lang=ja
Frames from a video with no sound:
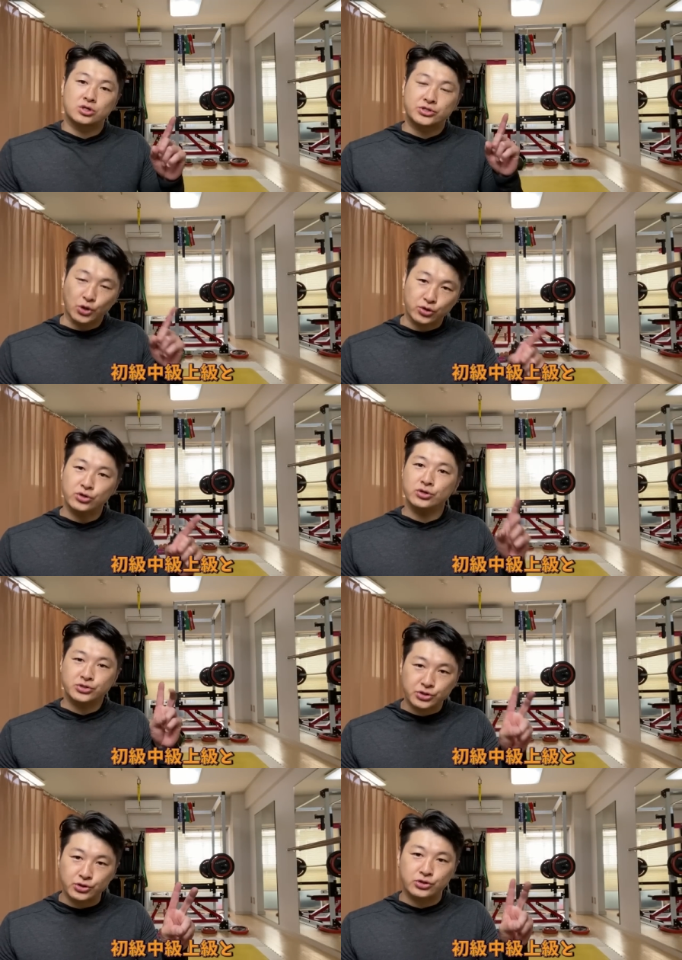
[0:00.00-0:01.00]
初級、
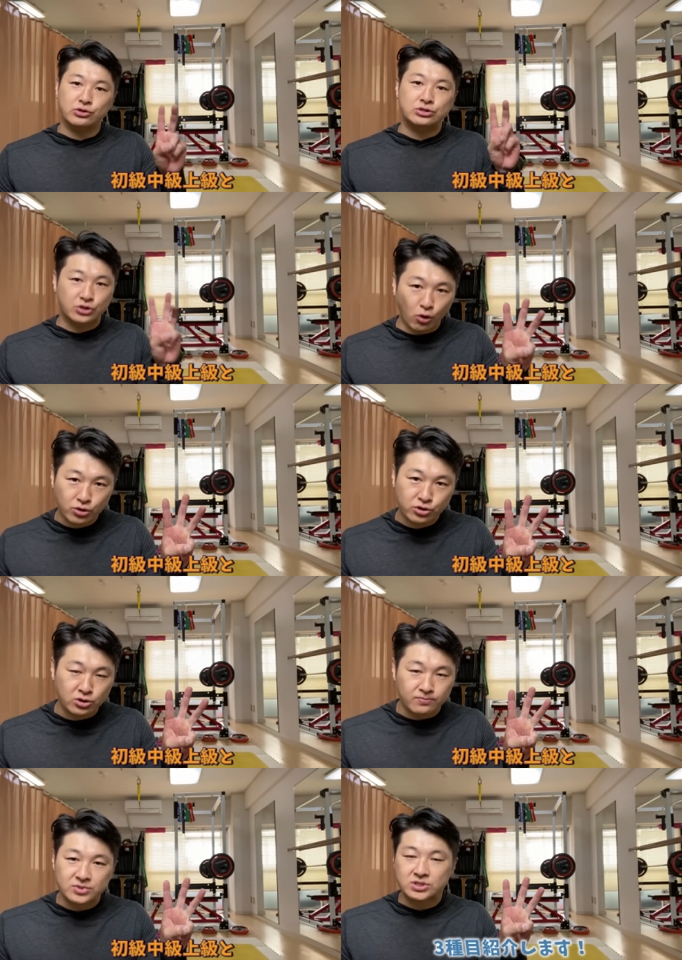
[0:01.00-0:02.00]
中級、上
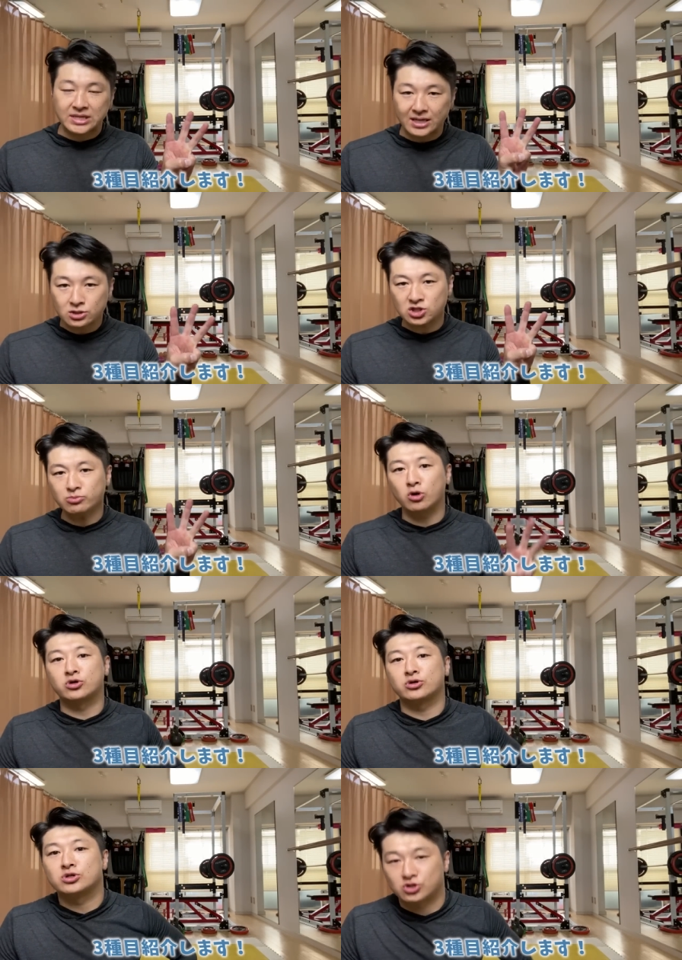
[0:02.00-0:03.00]
級、3種目
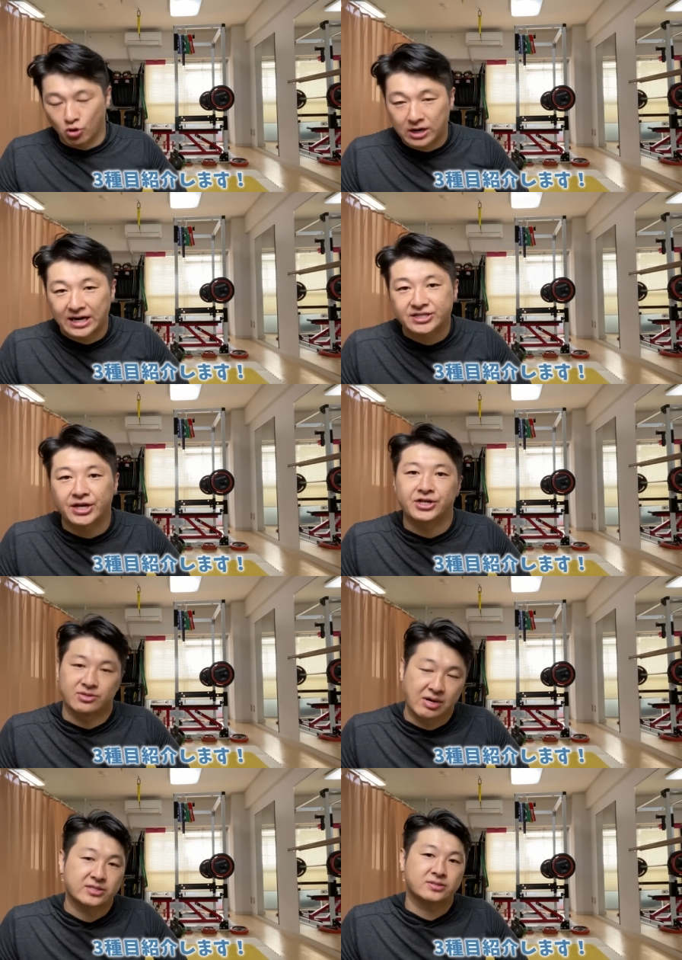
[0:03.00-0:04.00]
紹介してい
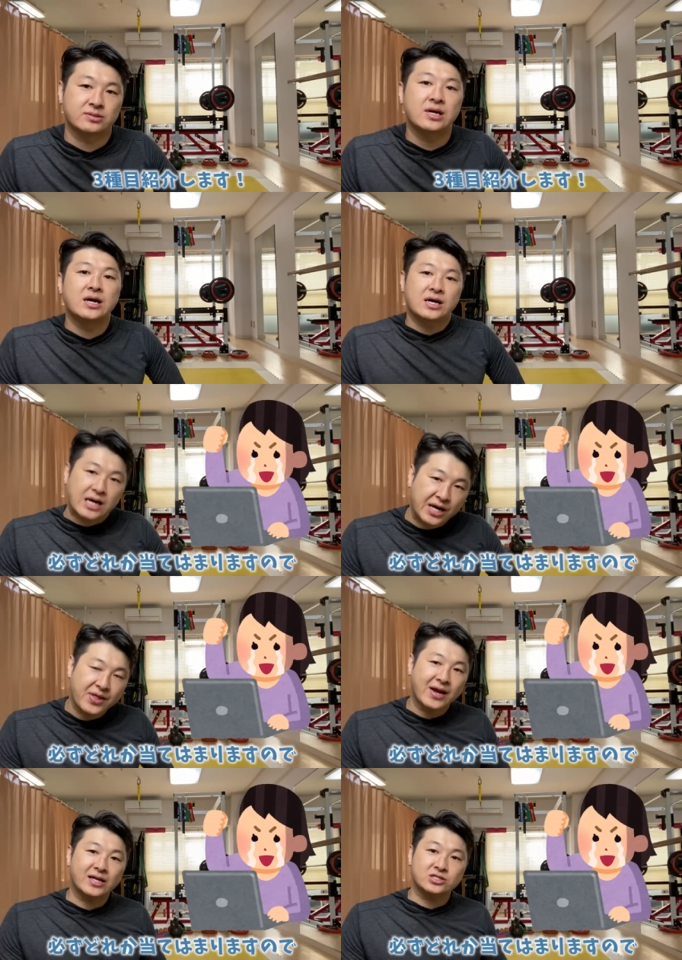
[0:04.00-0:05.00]
きます。必
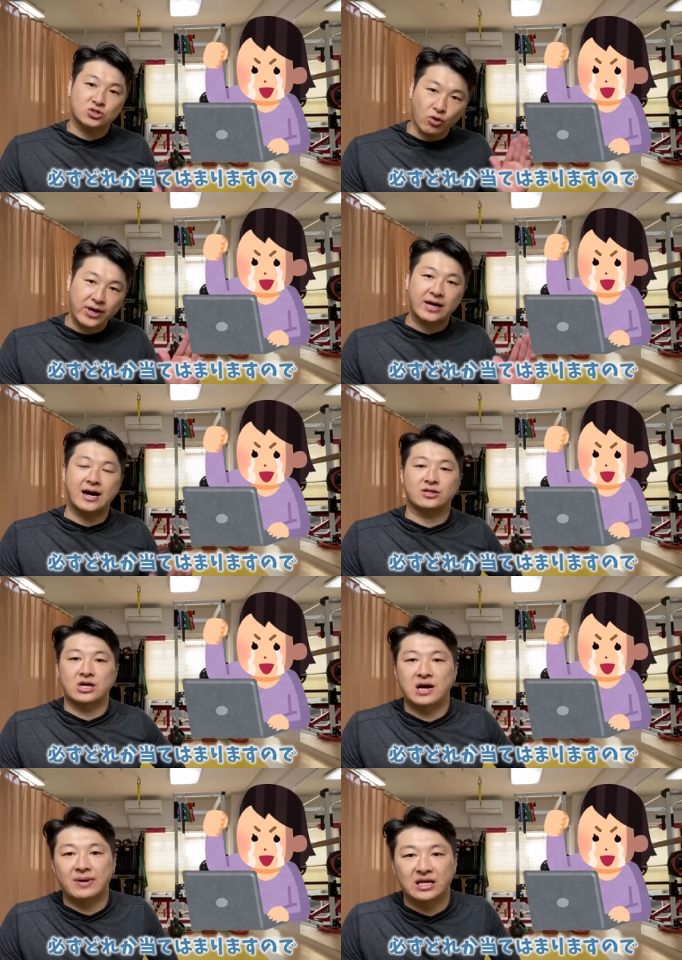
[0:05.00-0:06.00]
ずどれか
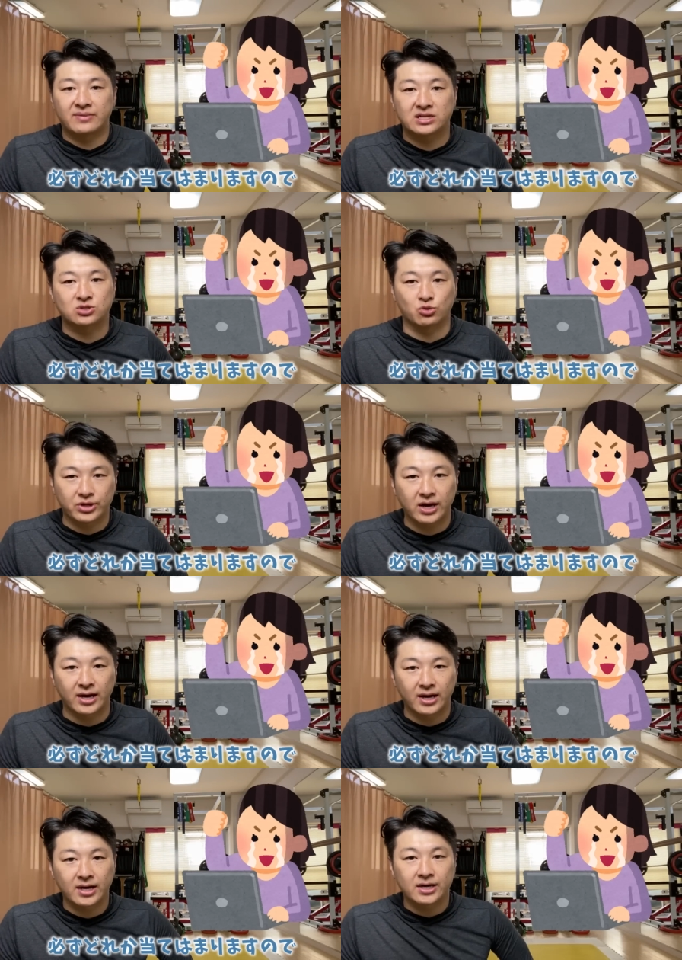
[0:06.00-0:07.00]
当てはまりますの
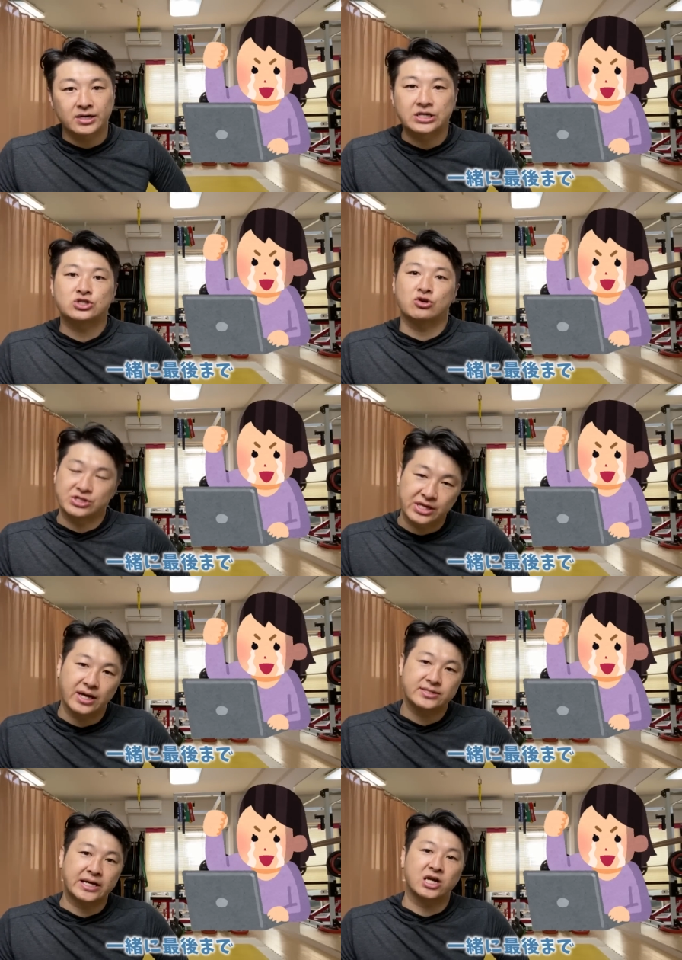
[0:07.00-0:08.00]
で、一緒に
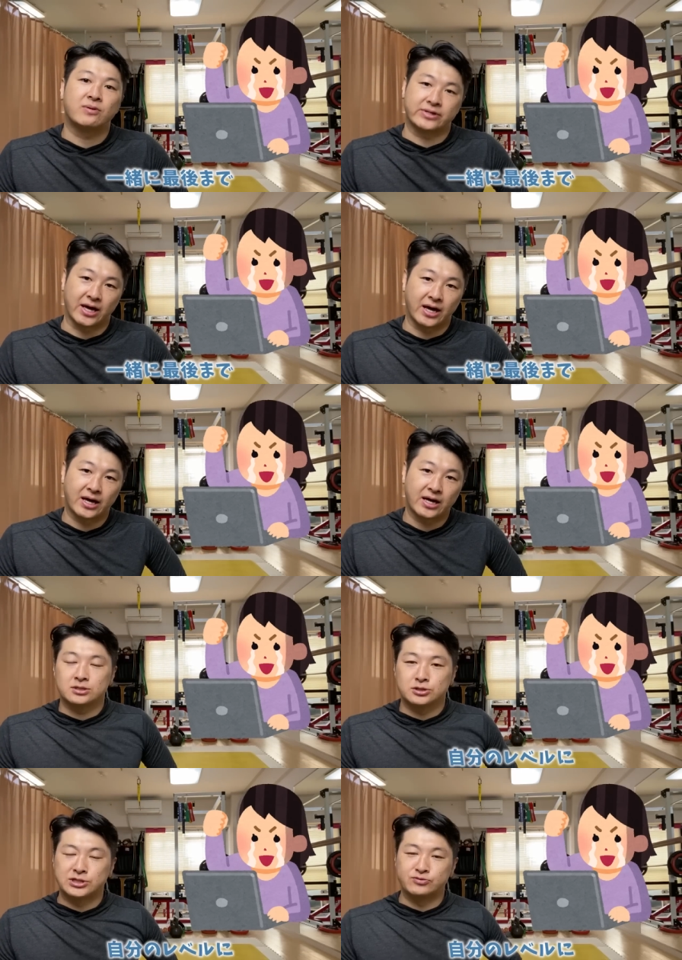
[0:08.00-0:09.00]
ね、最後まで
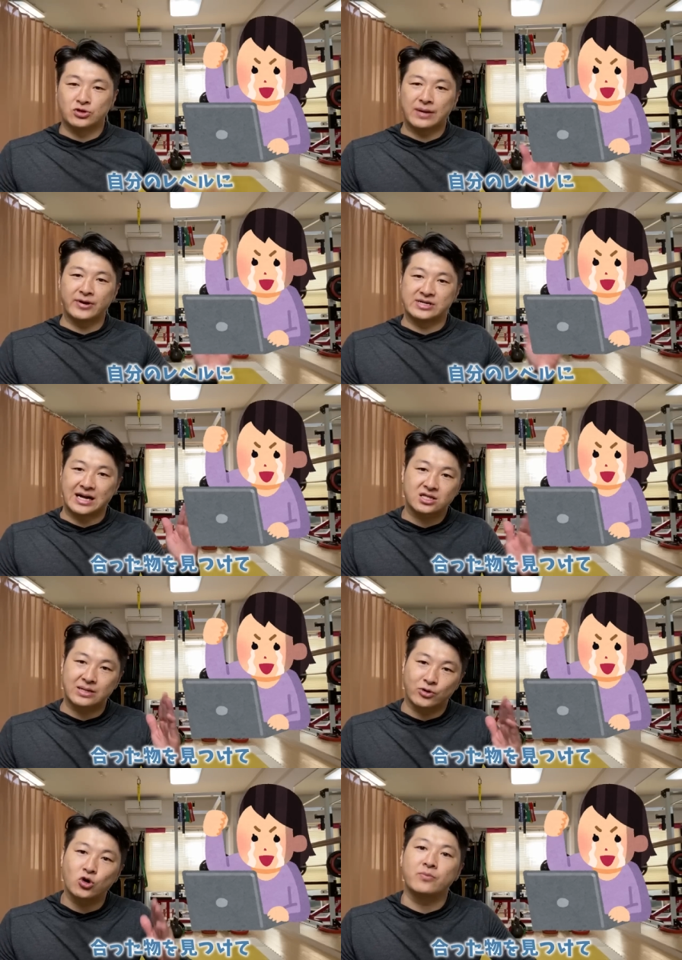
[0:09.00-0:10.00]
自分のレベルに合っ
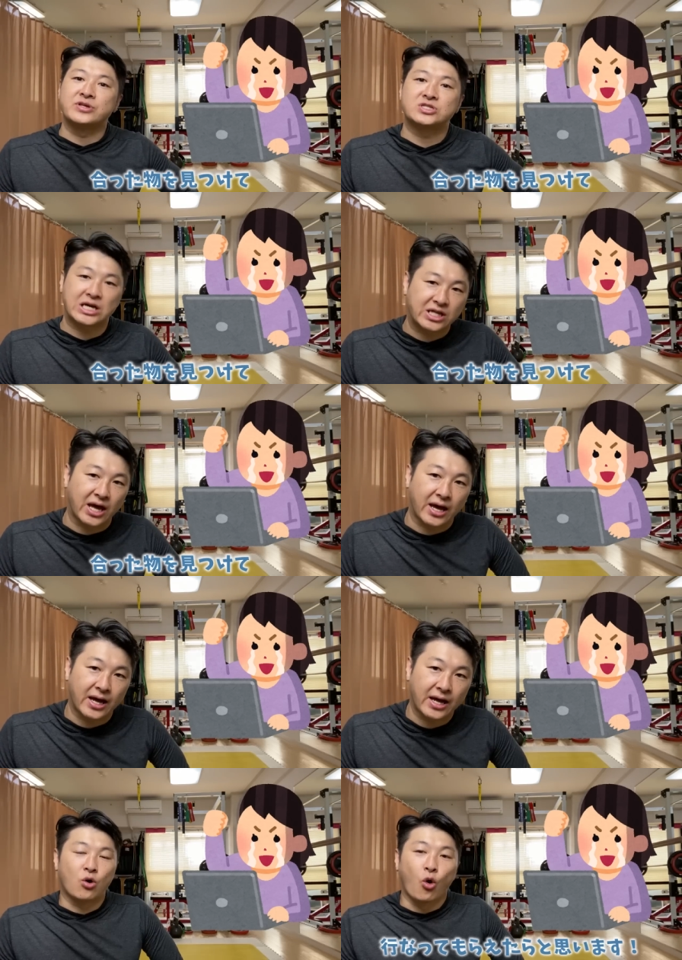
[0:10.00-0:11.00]
たものを見つけ
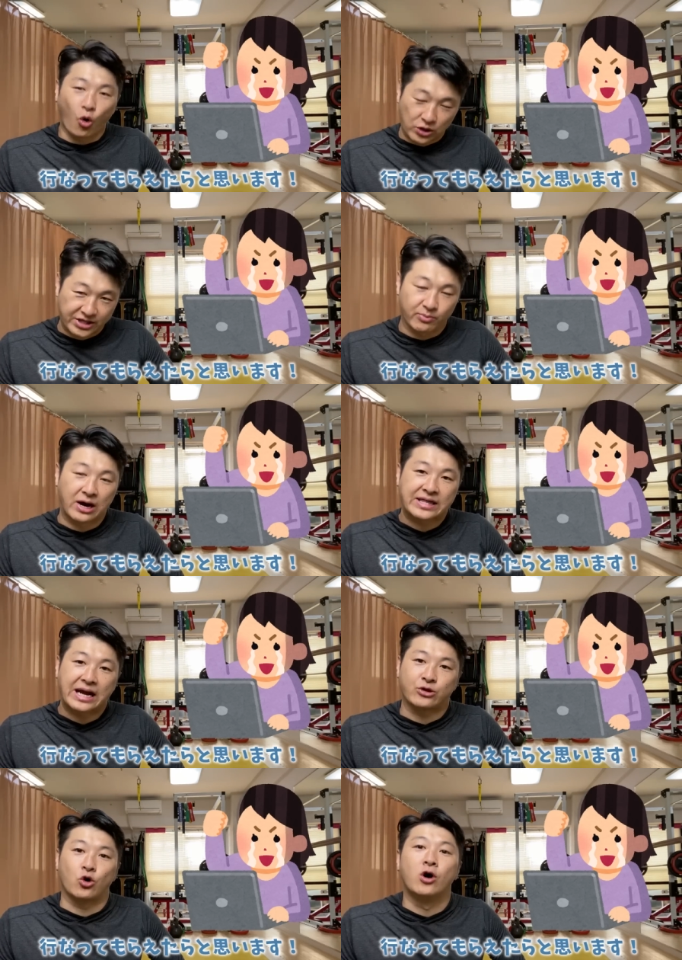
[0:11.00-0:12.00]
て行ってもらえ
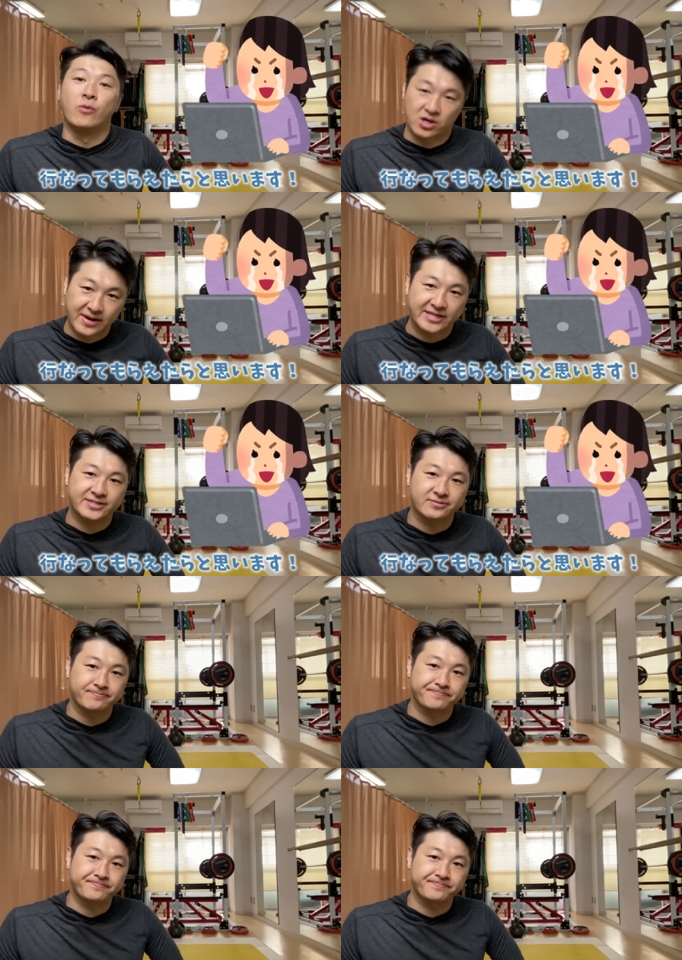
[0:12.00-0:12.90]
たらと思います。